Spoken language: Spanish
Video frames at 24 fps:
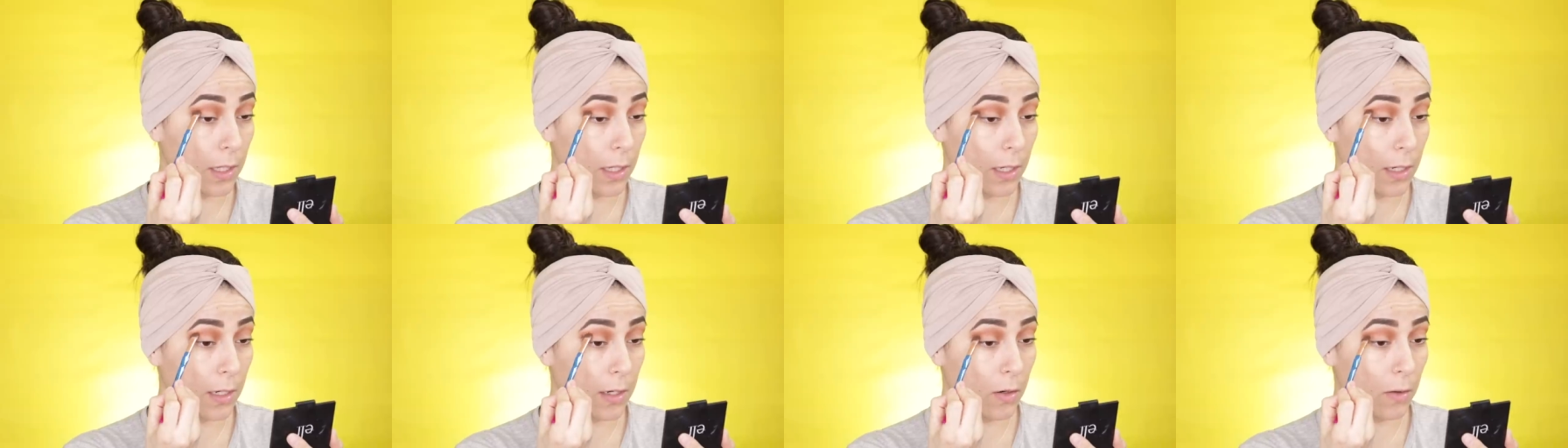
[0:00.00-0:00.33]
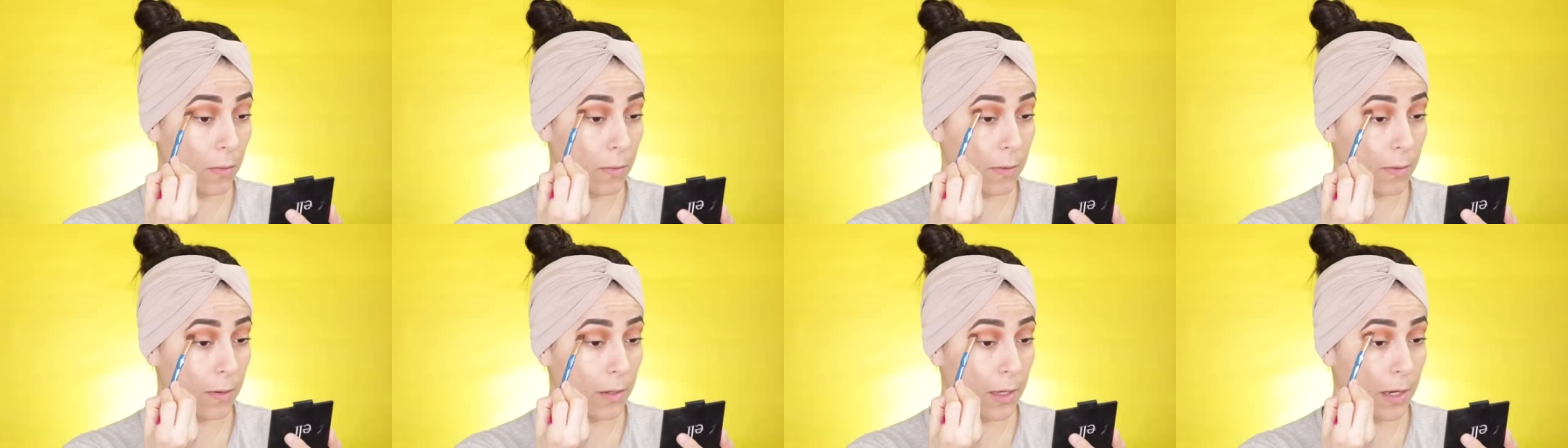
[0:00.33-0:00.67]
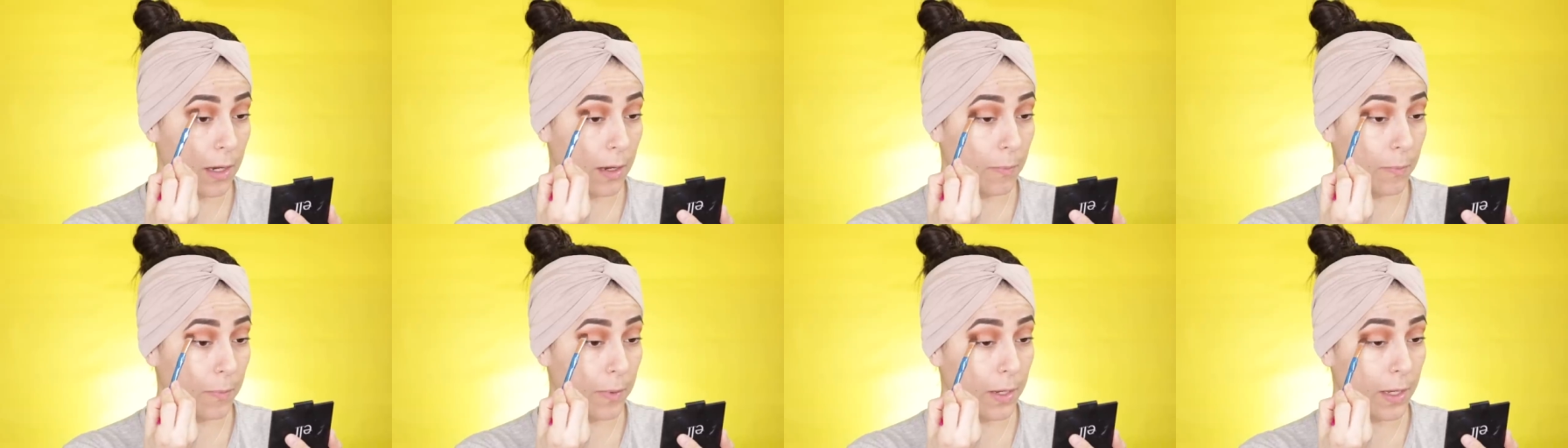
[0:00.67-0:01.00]
y lo voy
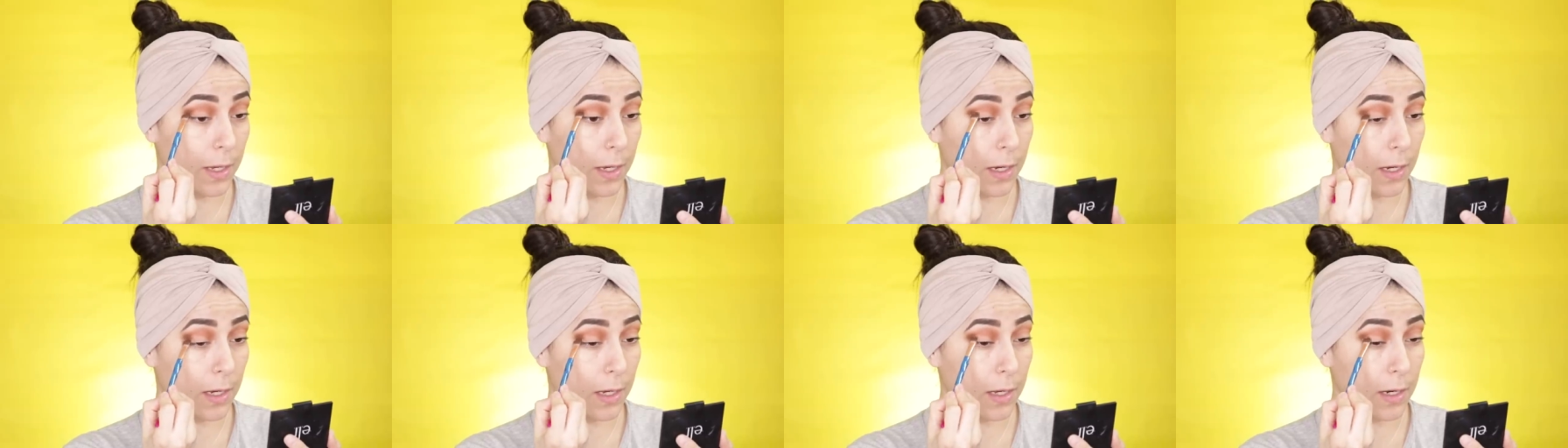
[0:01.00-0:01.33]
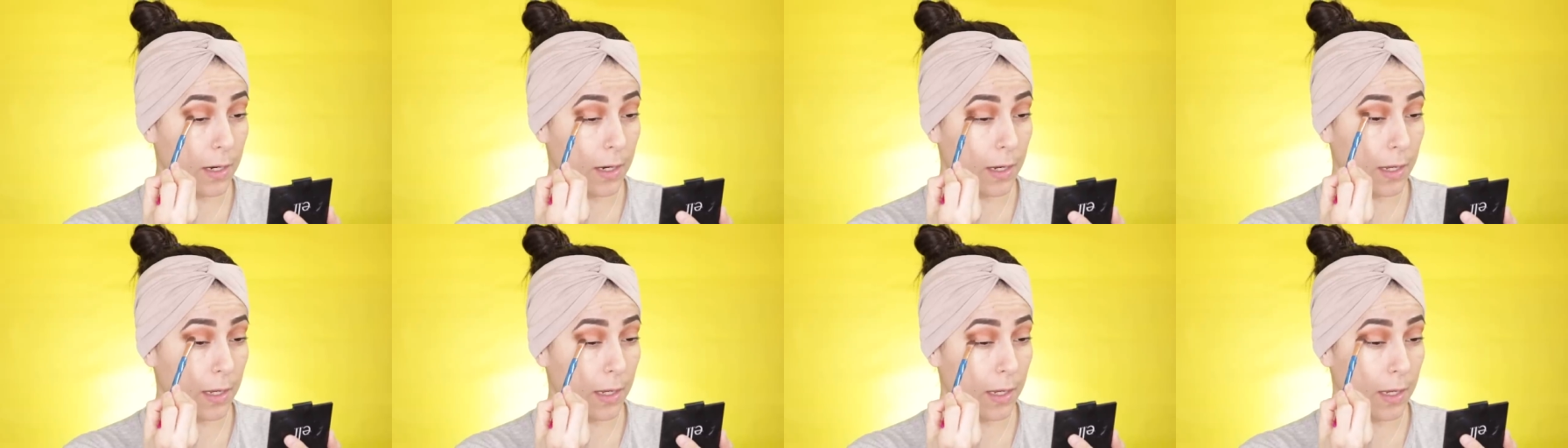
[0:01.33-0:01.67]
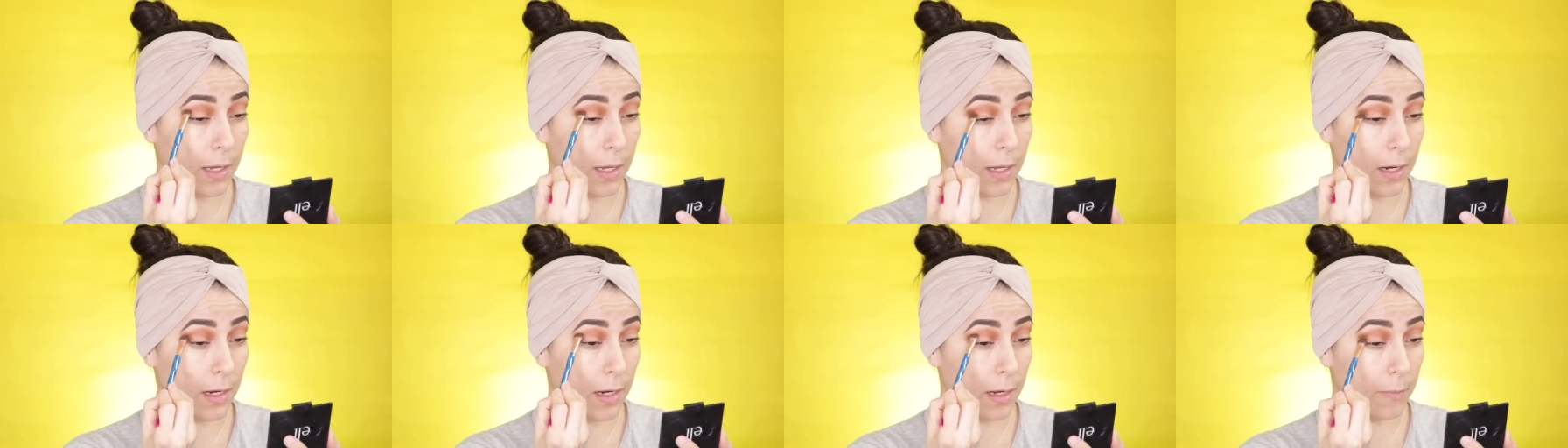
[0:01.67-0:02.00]
a aplicar
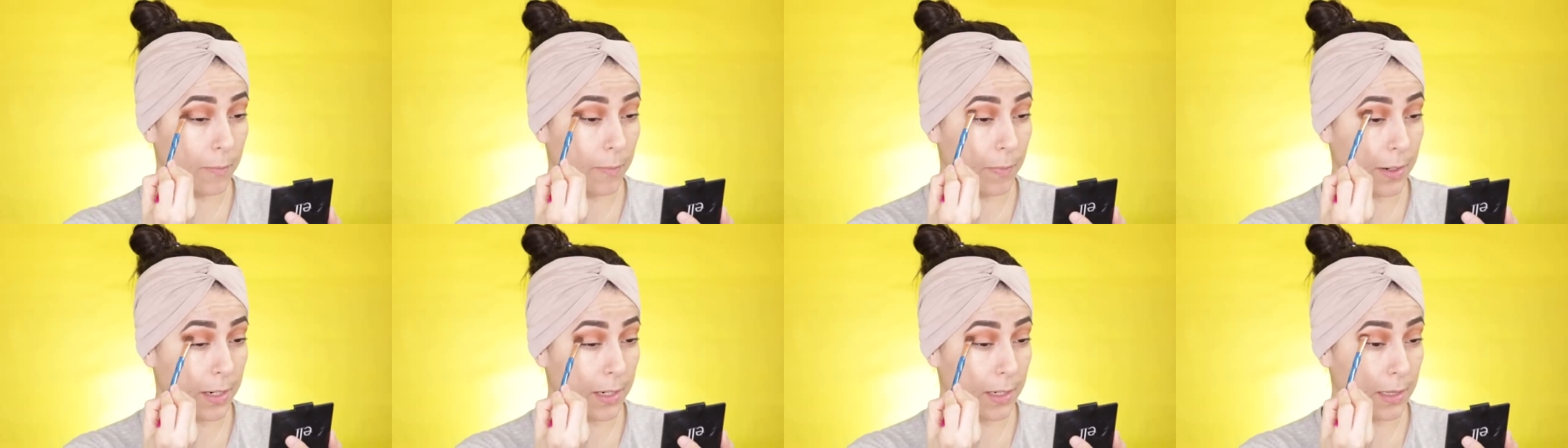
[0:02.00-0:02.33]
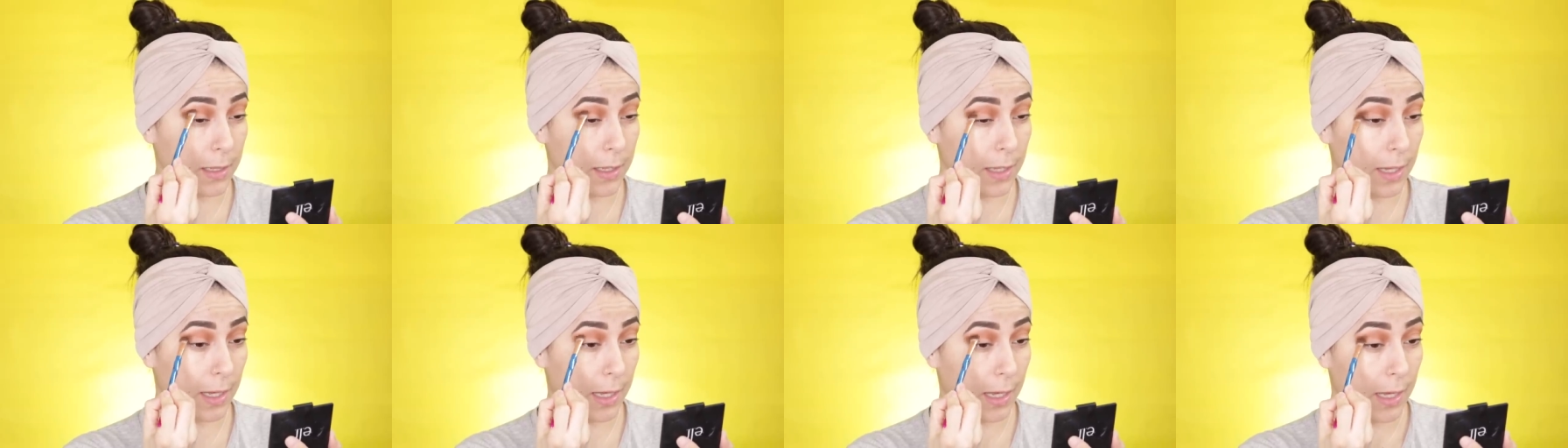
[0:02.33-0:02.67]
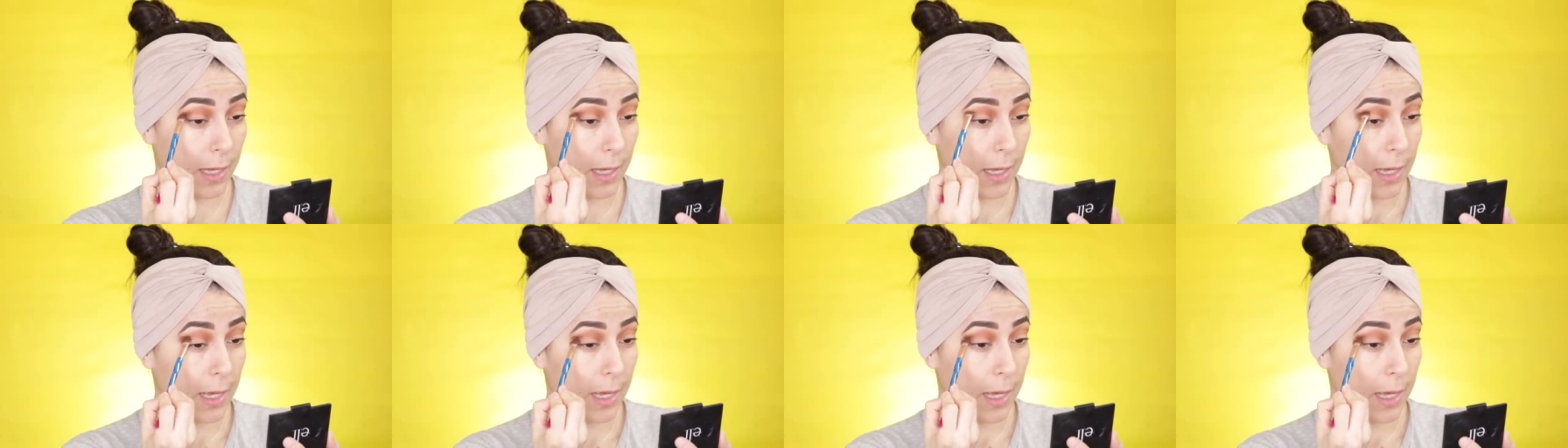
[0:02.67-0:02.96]
en la parte